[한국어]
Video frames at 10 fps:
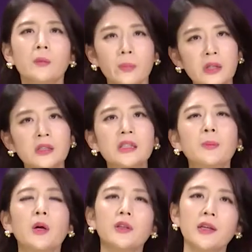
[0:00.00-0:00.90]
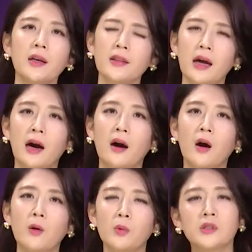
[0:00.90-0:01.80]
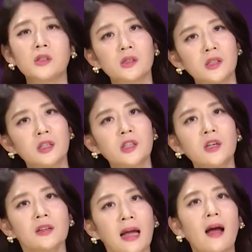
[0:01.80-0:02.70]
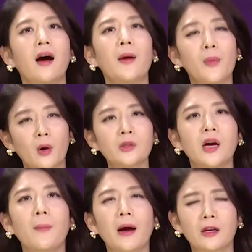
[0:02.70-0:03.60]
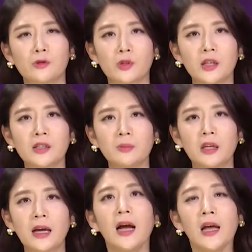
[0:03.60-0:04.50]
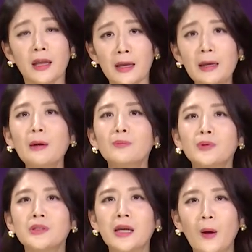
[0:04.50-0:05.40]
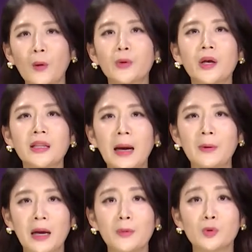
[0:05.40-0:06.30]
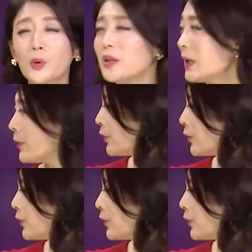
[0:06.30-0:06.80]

비지번 디엔나오, 뭐 쯔싱처 다양한 명사가 바뀔 수 있겠습니다. 이런 문제 어떻게 답을 하면 좋겠냐면